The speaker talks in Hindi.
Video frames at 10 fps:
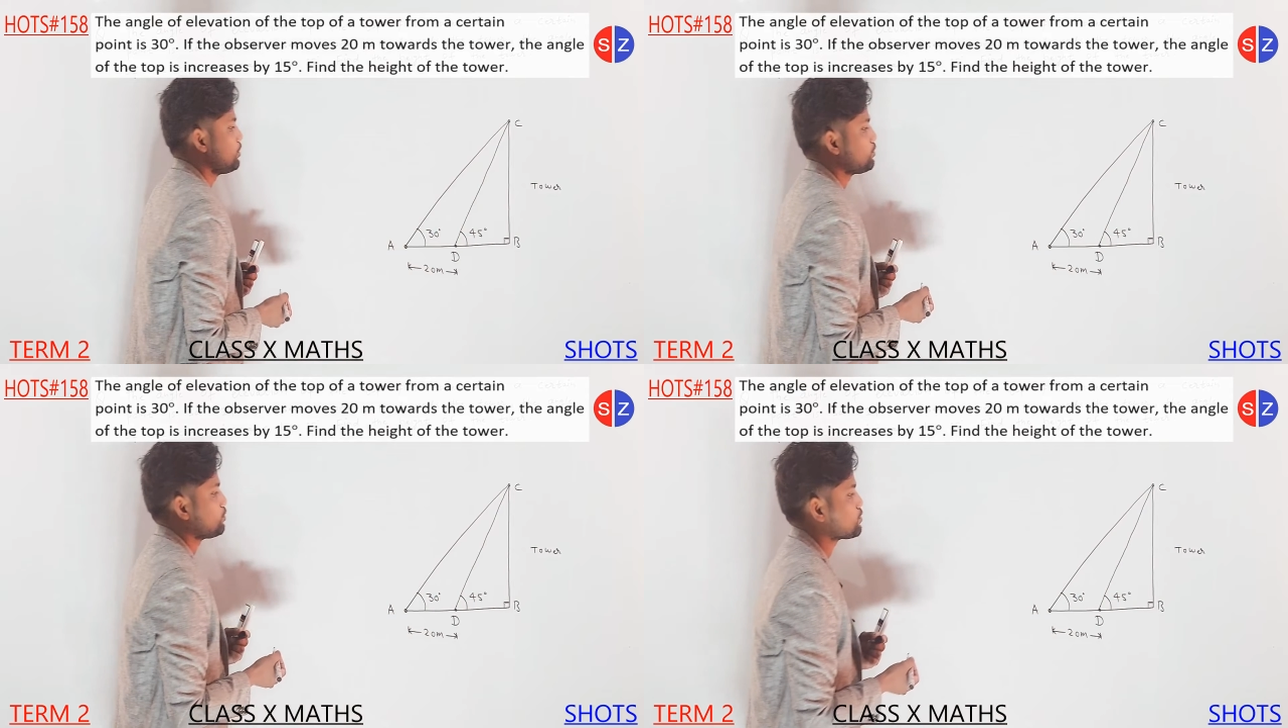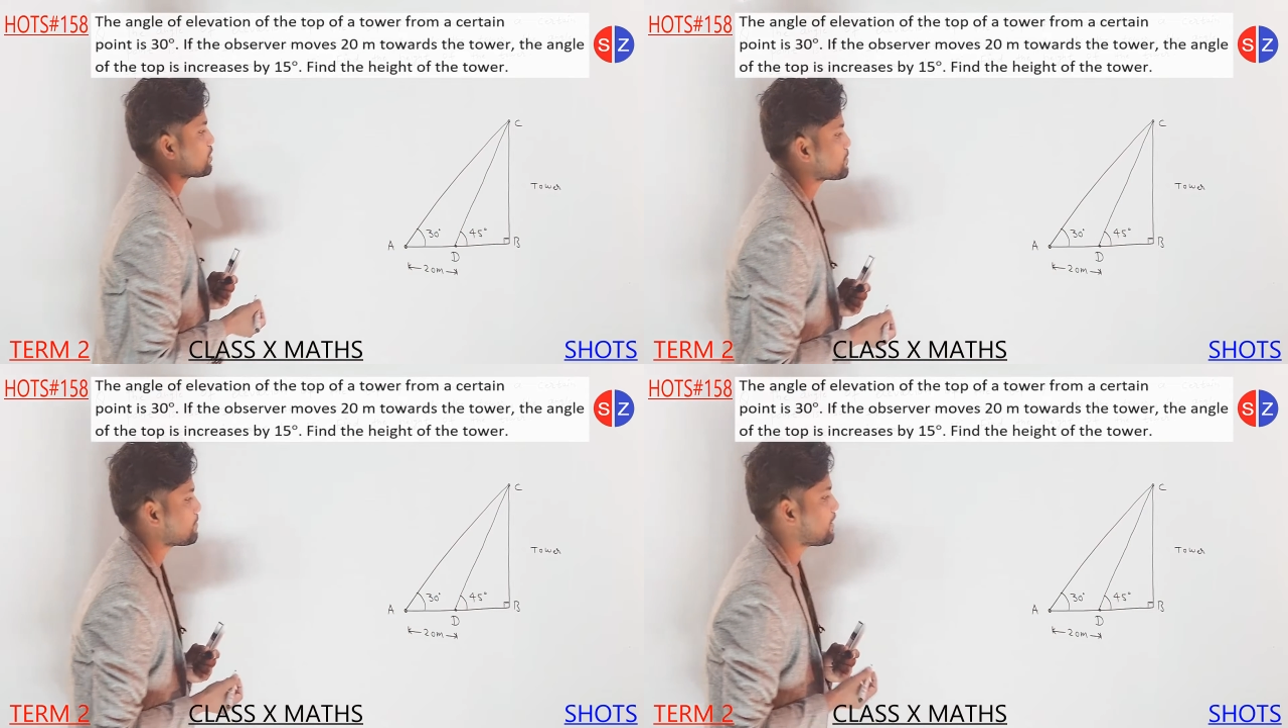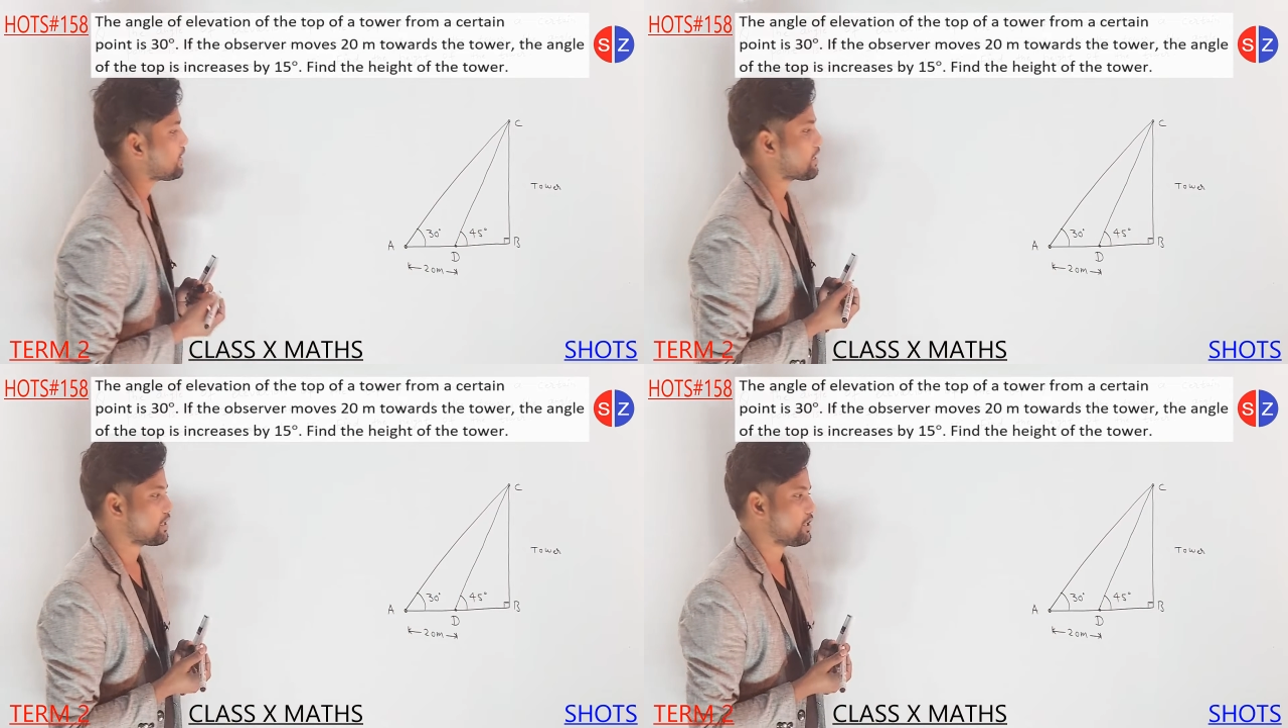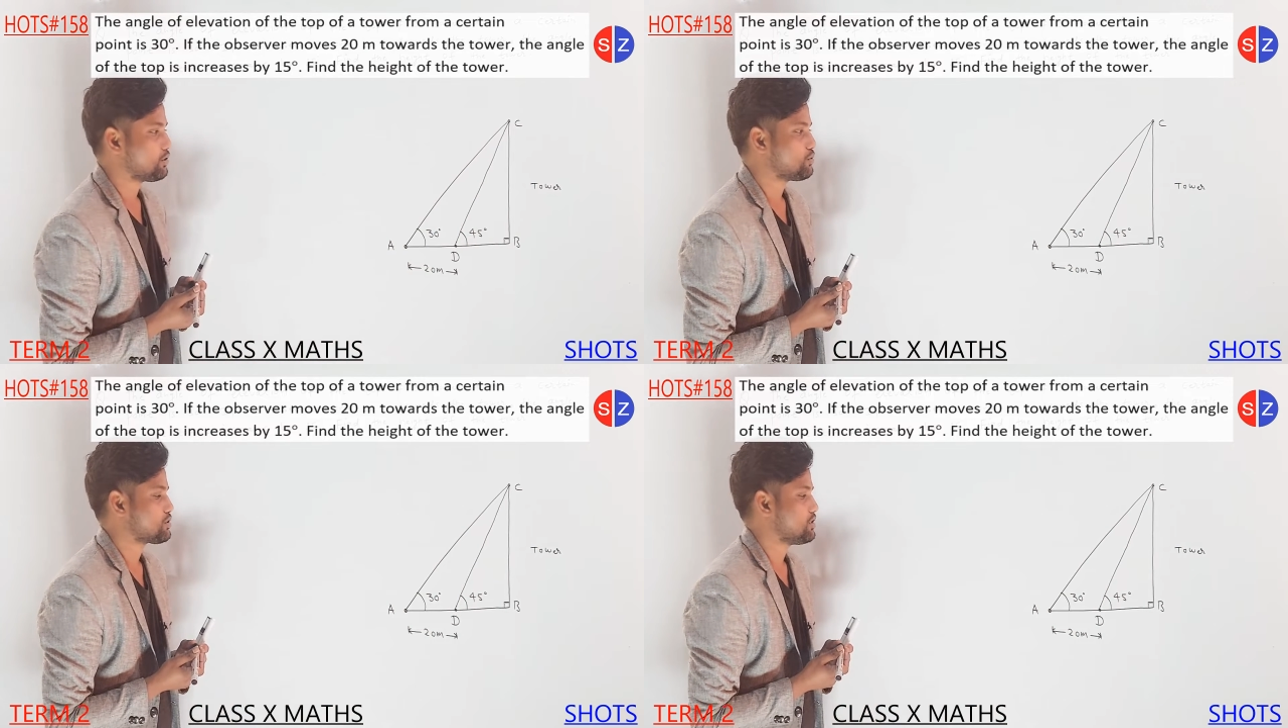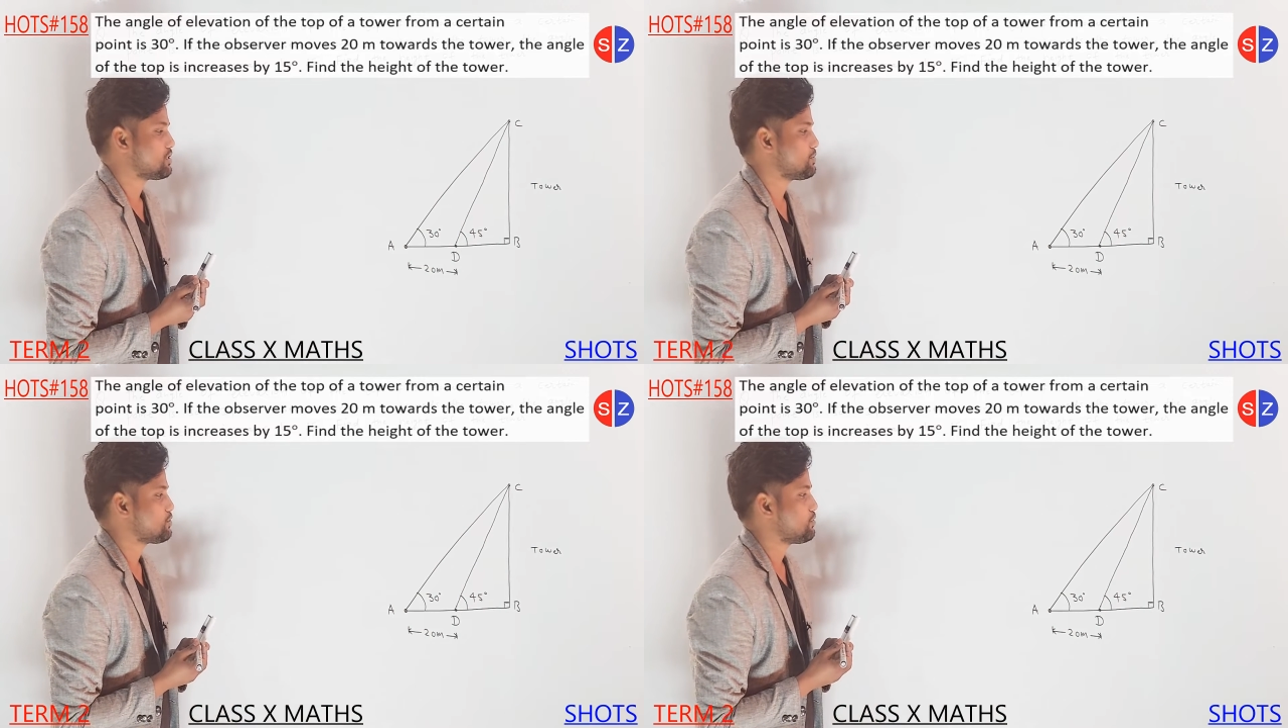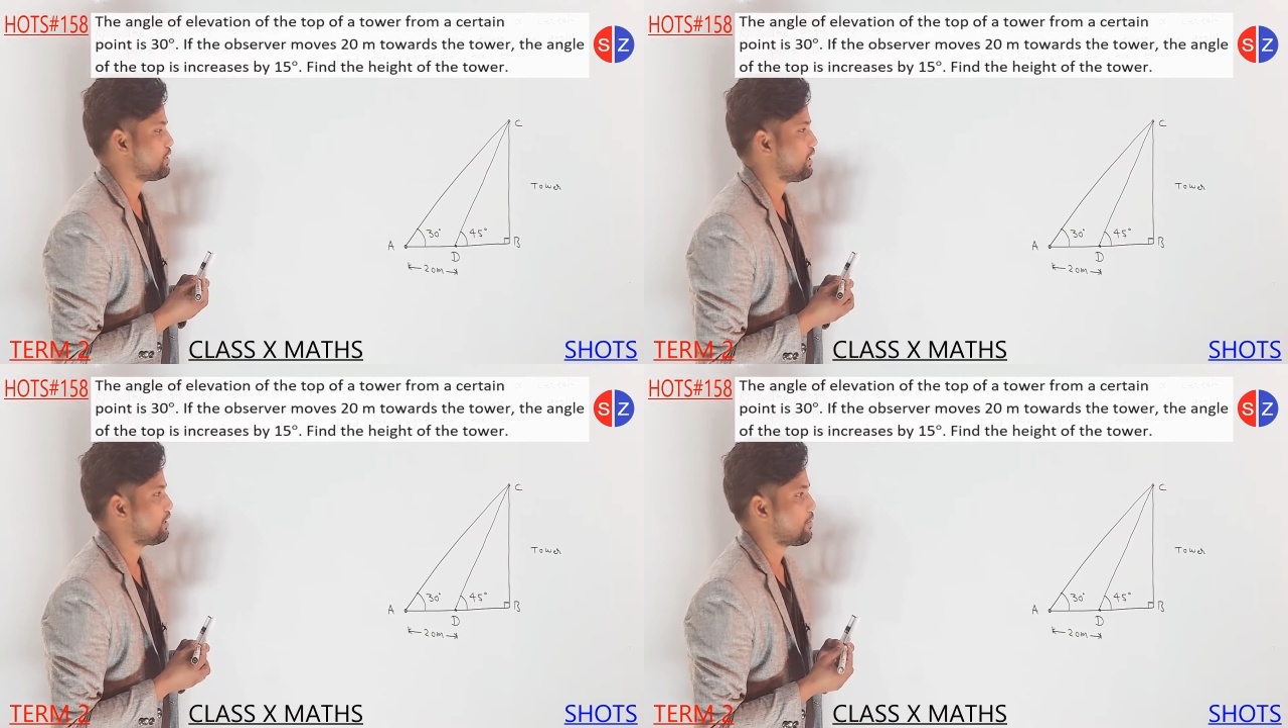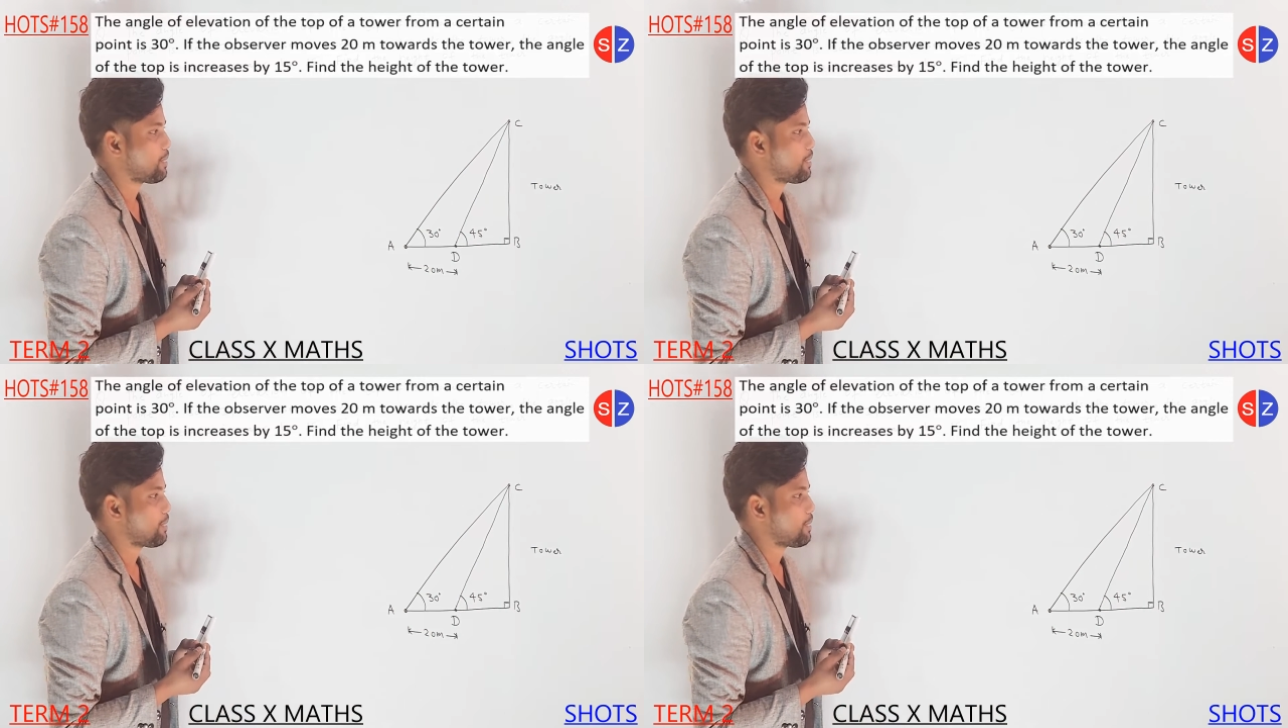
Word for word: तो सबसे पहले क्या करेंगे दोस्त इसमें जो एक